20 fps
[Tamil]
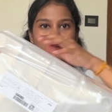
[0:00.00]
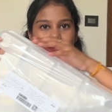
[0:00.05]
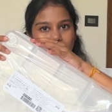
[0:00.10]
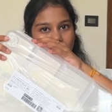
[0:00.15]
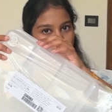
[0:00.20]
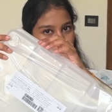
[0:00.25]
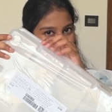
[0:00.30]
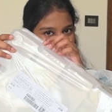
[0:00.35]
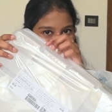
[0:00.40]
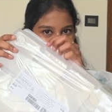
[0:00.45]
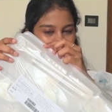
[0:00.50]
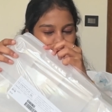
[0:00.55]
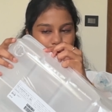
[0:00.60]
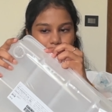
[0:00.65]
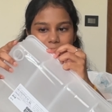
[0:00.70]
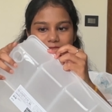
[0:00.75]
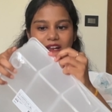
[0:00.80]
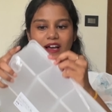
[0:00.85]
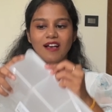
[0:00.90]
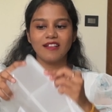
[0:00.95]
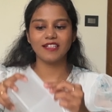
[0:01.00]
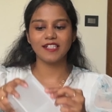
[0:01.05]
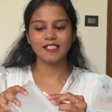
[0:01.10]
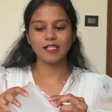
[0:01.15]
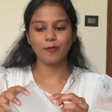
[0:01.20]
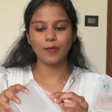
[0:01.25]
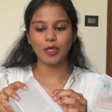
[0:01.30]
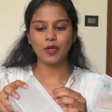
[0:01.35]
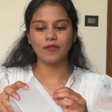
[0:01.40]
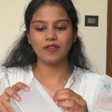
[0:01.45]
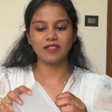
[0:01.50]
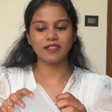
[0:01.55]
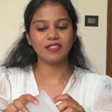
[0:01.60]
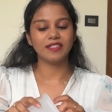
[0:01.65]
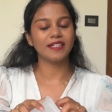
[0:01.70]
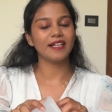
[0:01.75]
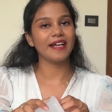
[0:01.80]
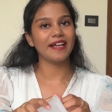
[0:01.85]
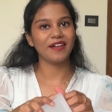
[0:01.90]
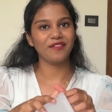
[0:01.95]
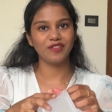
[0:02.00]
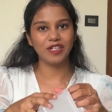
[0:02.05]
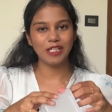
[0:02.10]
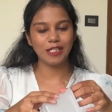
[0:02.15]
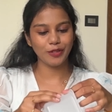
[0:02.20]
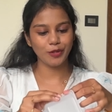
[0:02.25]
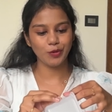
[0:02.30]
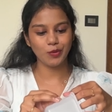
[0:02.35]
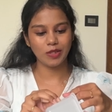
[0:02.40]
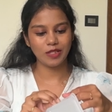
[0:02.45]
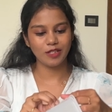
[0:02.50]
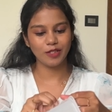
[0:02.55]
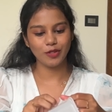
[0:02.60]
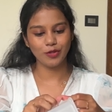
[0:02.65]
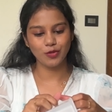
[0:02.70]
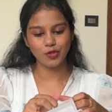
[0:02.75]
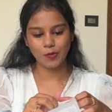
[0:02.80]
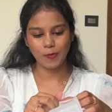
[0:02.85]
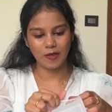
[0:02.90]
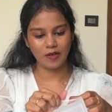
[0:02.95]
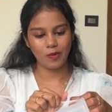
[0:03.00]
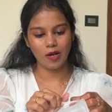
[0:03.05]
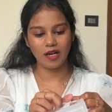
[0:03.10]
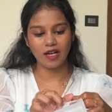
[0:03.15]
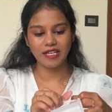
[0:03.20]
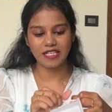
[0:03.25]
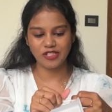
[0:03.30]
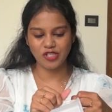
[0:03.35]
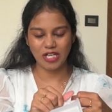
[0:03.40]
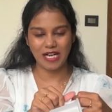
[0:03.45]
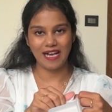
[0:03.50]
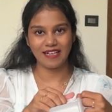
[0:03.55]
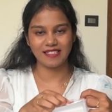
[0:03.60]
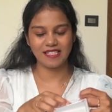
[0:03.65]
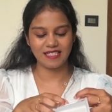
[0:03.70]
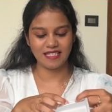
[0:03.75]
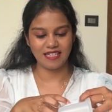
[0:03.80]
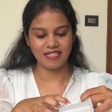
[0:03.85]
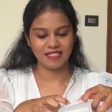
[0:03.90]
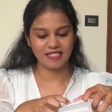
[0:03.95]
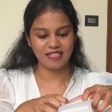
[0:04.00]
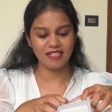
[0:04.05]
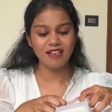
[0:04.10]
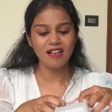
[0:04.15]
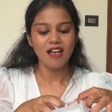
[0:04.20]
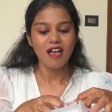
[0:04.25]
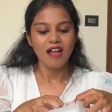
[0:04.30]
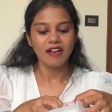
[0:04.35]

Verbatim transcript: நான் ஒன்று யூஸ் பண்ணலாம் அதே சமயம் வந்துட்டு எங்கள் வீட்லேயும் வந்து யூஸ் பண்ணுவாங்க கிச்சன் ஆக்சசரிஸ்க்கு